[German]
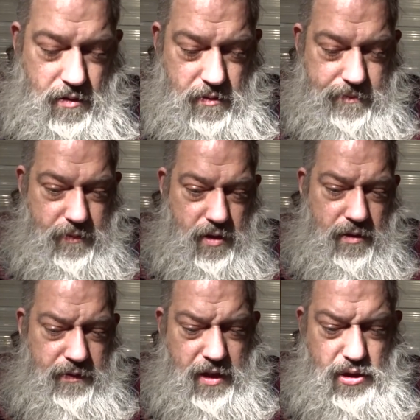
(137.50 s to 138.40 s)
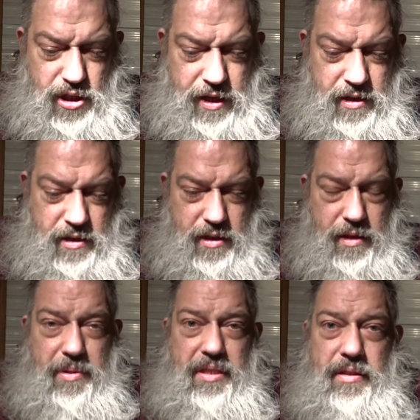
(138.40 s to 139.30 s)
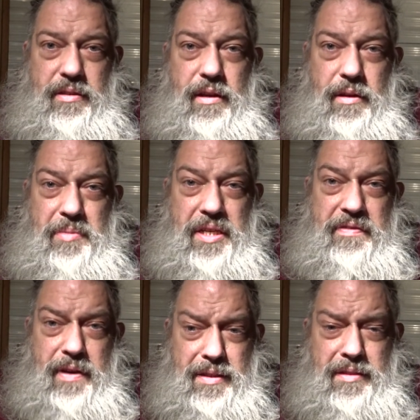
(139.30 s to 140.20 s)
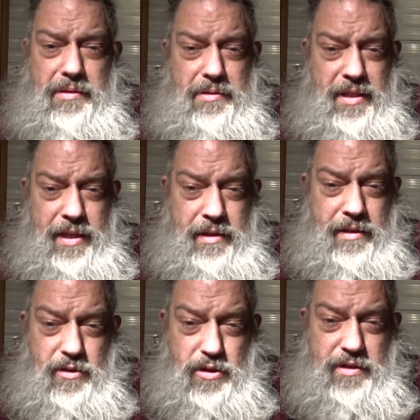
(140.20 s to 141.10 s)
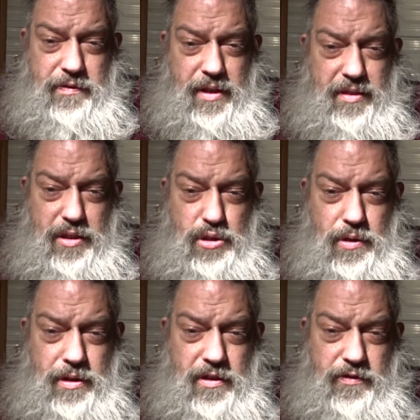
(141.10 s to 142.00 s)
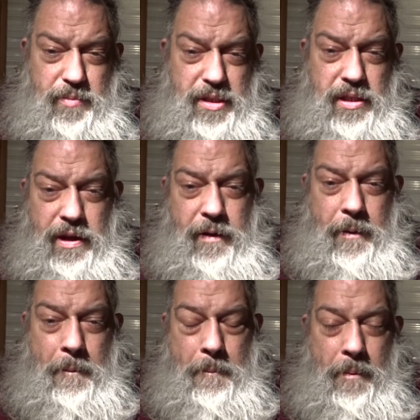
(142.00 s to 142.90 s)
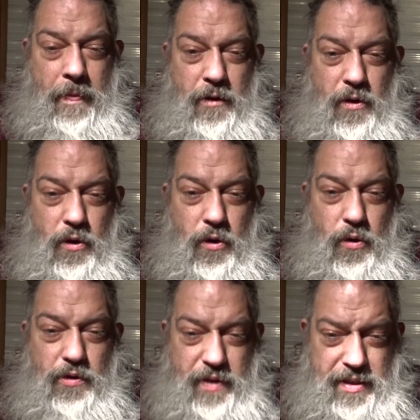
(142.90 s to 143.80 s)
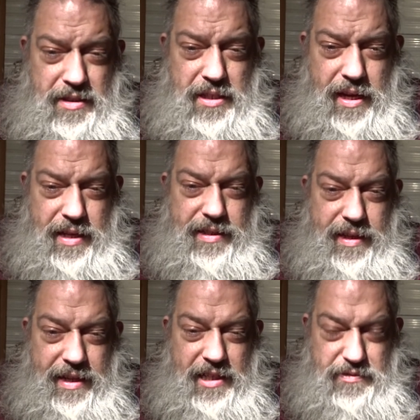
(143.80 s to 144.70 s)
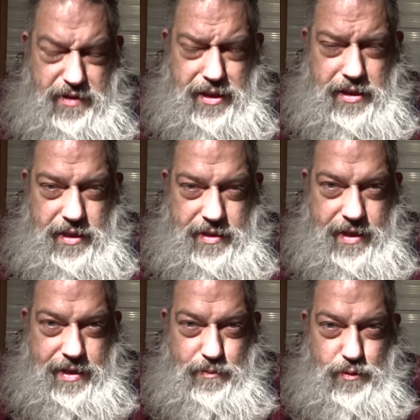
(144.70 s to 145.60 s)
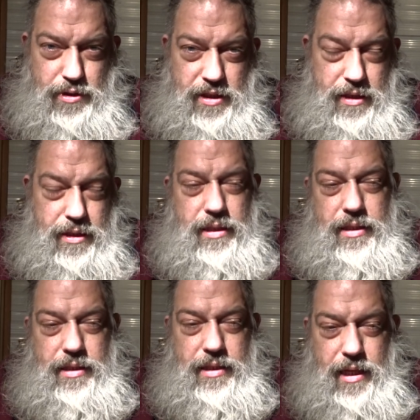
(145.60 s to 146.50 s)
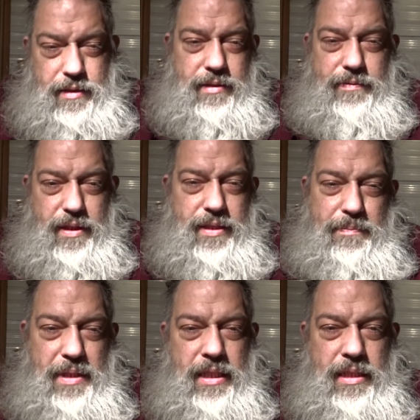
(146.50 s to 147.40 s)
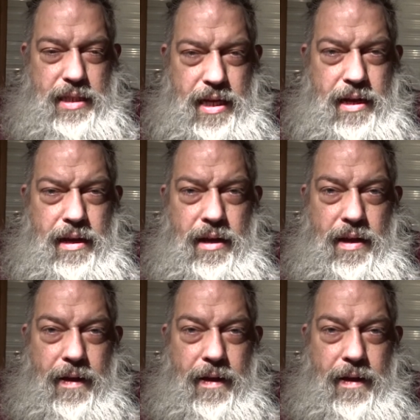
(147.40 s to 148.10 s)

So, irgendwie scheine ich ein bisschen an mir gewachsen zu sein. Heute war ich sehr stolz auf mich. Und was ich halt eigentlich wirklich erzählen möchte, ist das, was mir da